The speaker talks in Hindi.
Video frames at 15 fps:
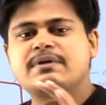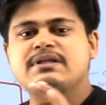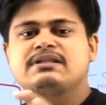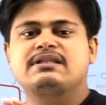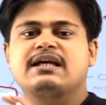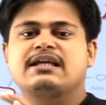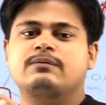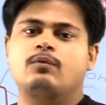इज
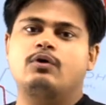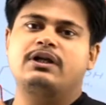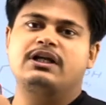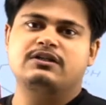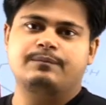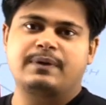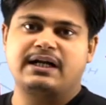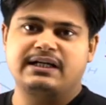द
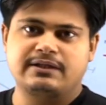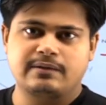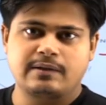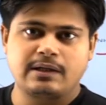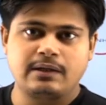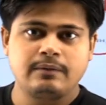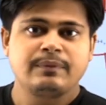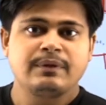स्मॉलेस्ट
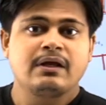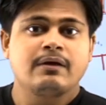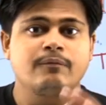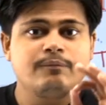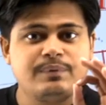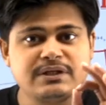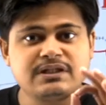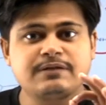पार्टिकल
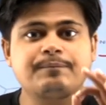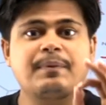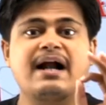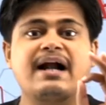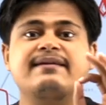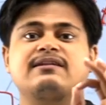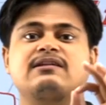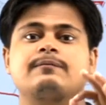विच
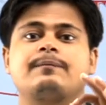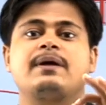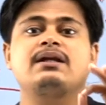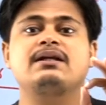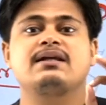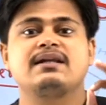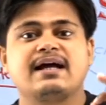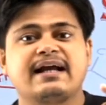पार्टिसिपेट
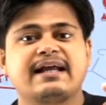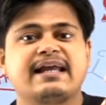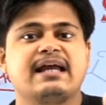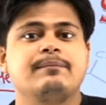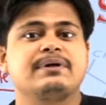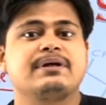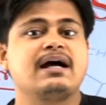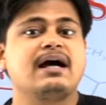इन अ
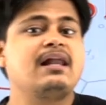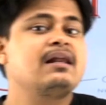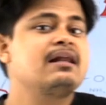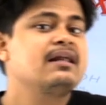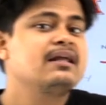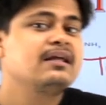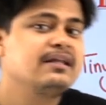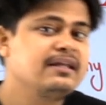केमिकल
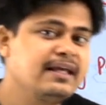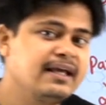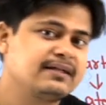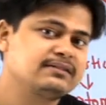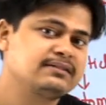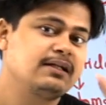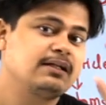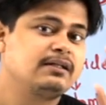
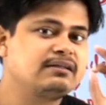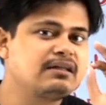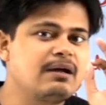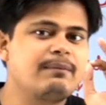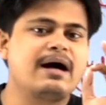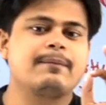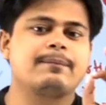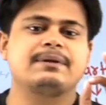रिएक्शन
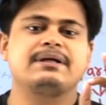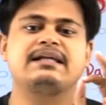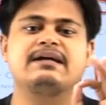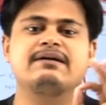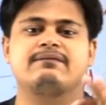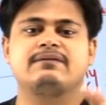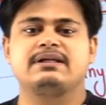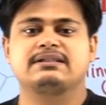तब आपकी
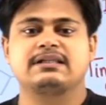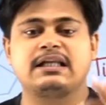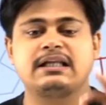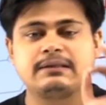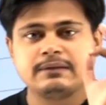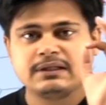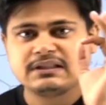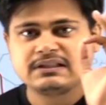डेफिनेशन
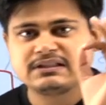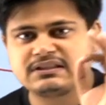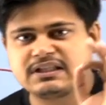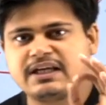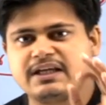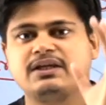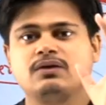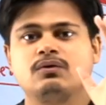
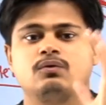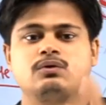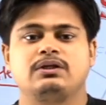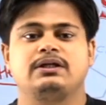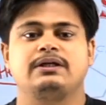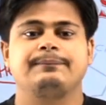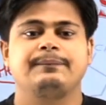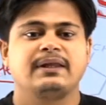सही
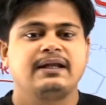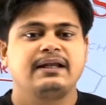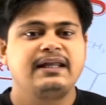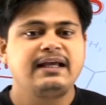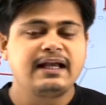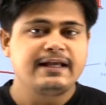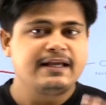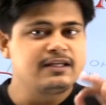होती
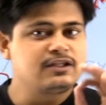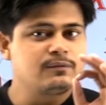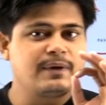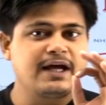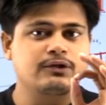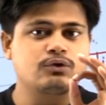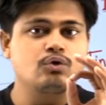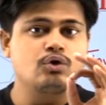ठीक है इस
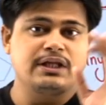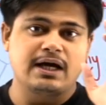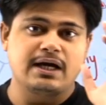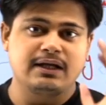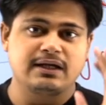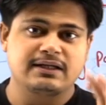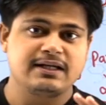बात को ध्यान रखना